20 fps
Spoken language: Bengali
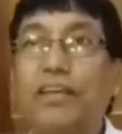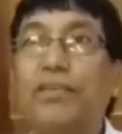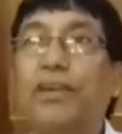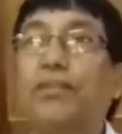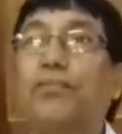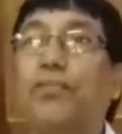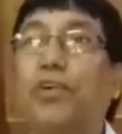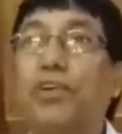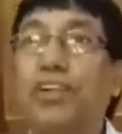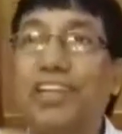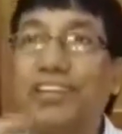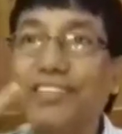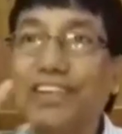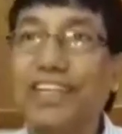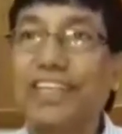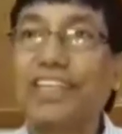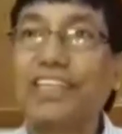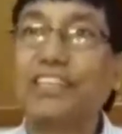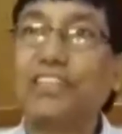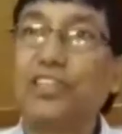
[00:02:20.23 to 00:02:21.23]
এবার
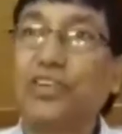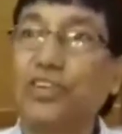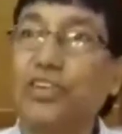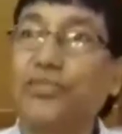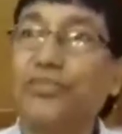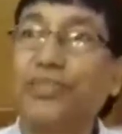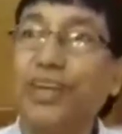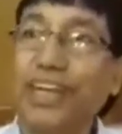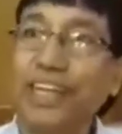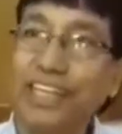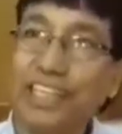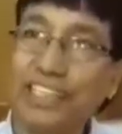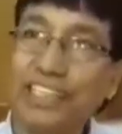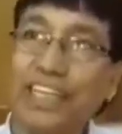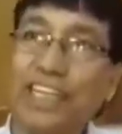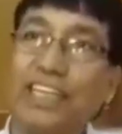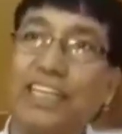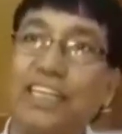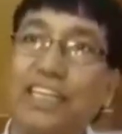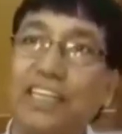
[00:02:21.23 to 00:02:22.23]
মঙ্গলামার্ডি যখন ব্যাংকে
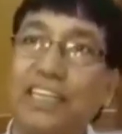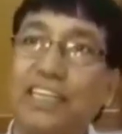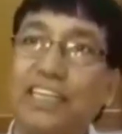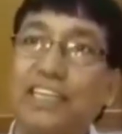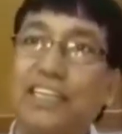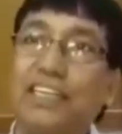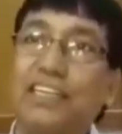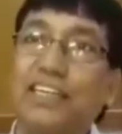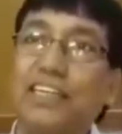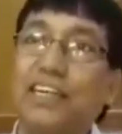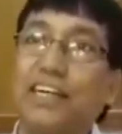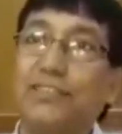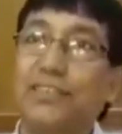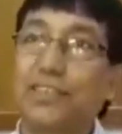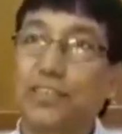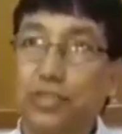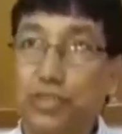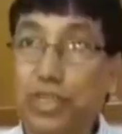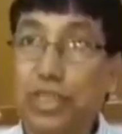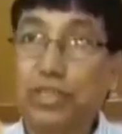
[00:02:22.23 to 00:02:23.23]
যায়
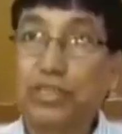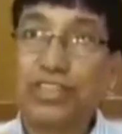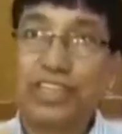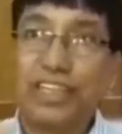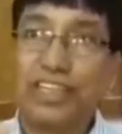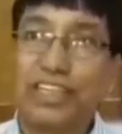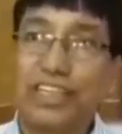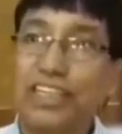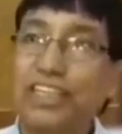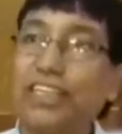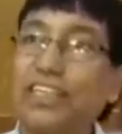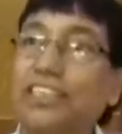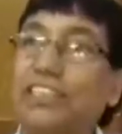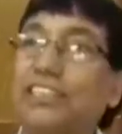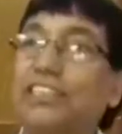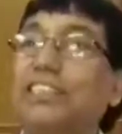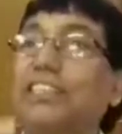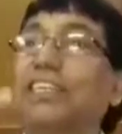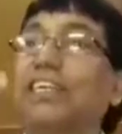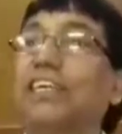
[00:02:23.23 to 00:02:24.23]
আমার শোনা কথা এটা
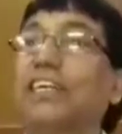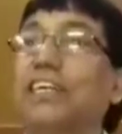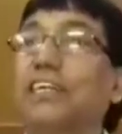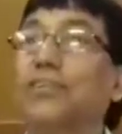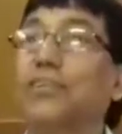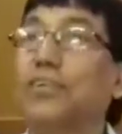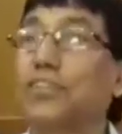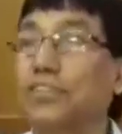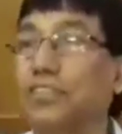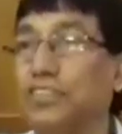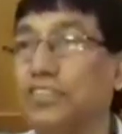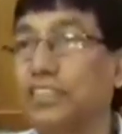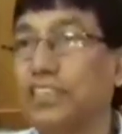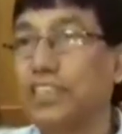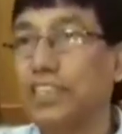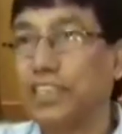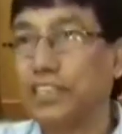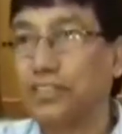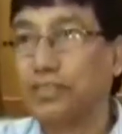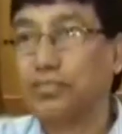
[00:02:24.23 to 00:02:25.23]
যে এবং
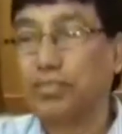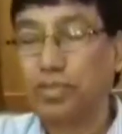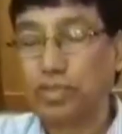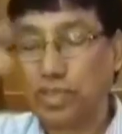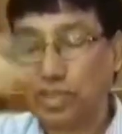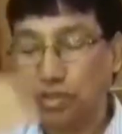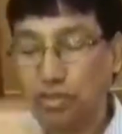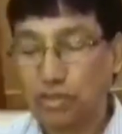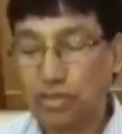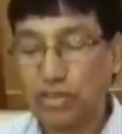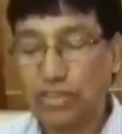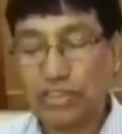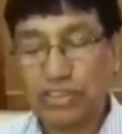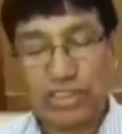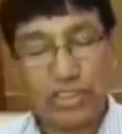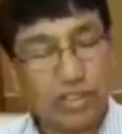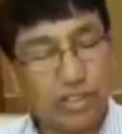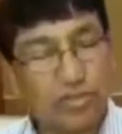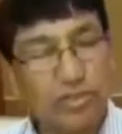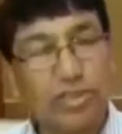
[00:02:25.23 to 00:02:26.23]
যিনি একজন প্রত্যক্ষদর্শী
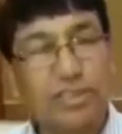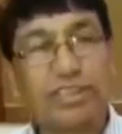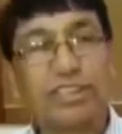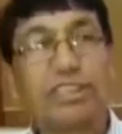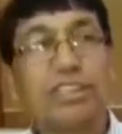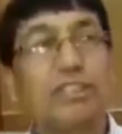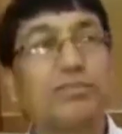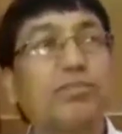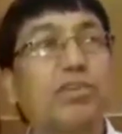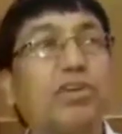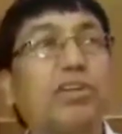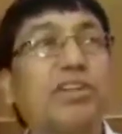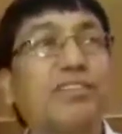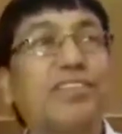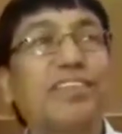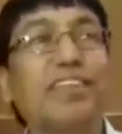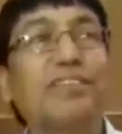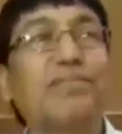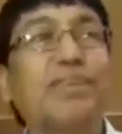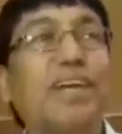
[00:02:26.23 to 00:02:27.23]
তিনিও বলছেন যে
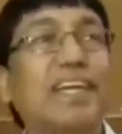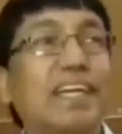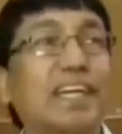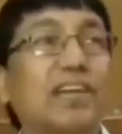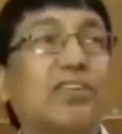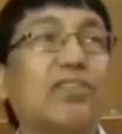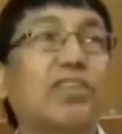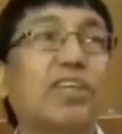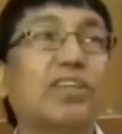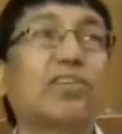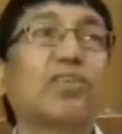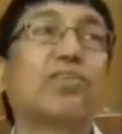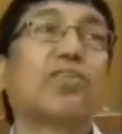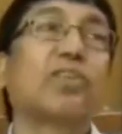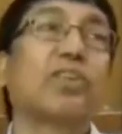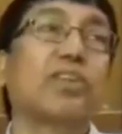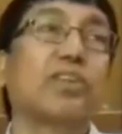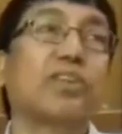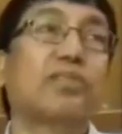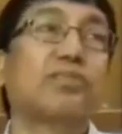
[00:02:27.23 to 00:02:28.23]
মঙ্গলমান্ডি ব্যাঙ্ক অ্যাকাউন্টটা
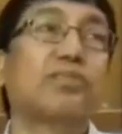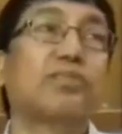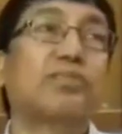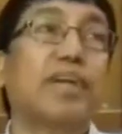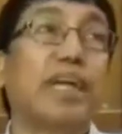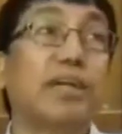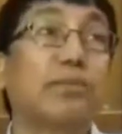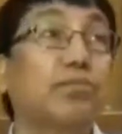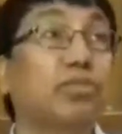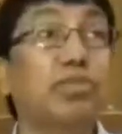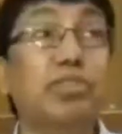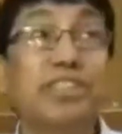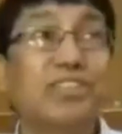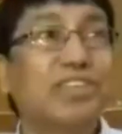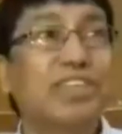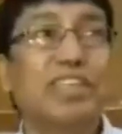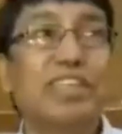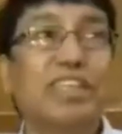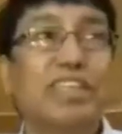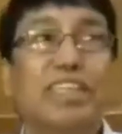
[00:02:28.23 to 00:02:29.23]
তখন ব্যাঙ্ক বুঝতে
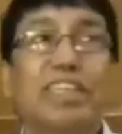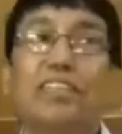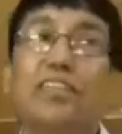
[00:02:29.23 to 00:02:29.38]
পেরেছে যে